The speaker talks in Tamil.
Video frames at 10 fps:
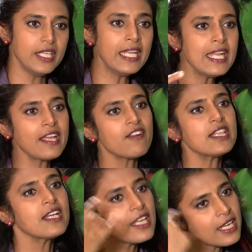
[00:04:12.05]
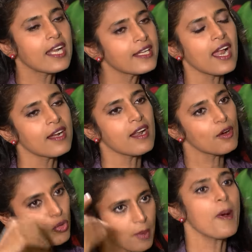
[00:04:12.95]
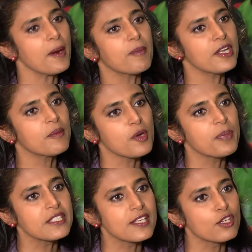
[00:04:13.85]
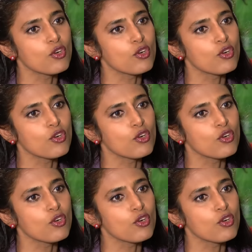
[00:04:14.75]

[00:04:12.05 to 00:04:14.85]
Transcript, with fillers: இன்னைக்கு வந்து கிரிக்கெட் ஆடுனா கூட பார்ப்பனியம்னு பேசிட்டு